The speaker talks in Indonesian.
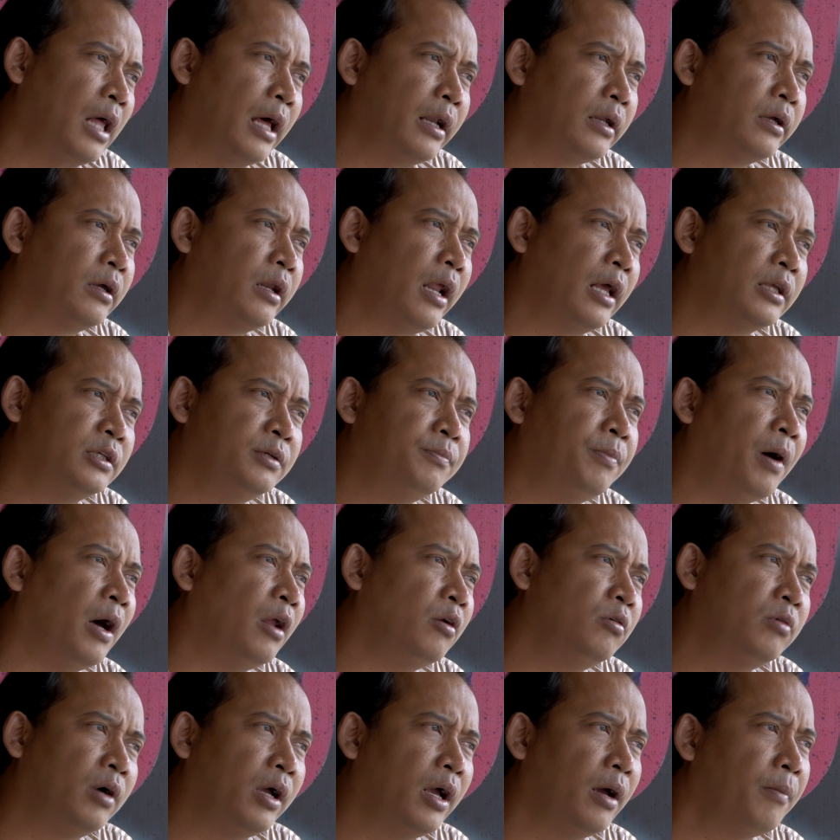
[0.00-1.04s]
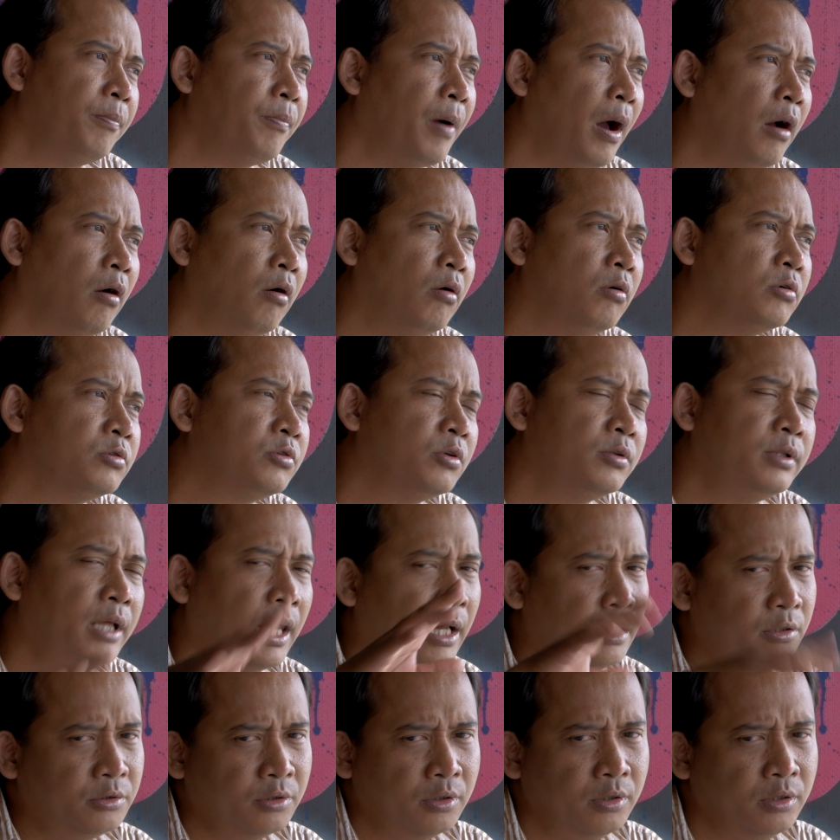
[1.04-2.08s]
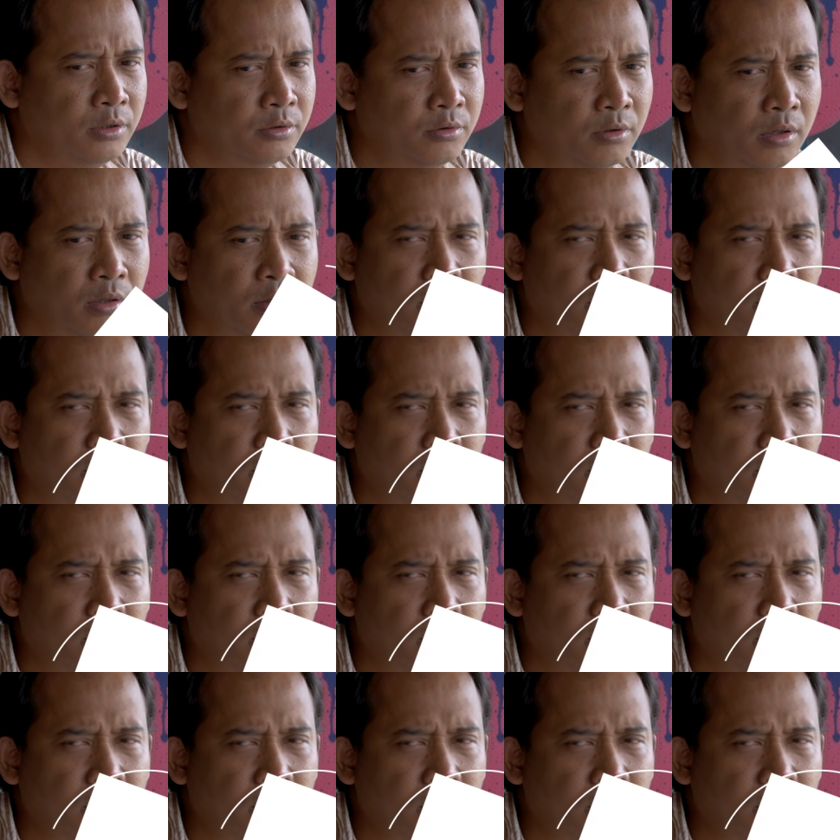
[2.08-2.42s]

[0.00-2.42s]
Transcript: tari kreasi baru kayak Bagung Sudiarjo gitu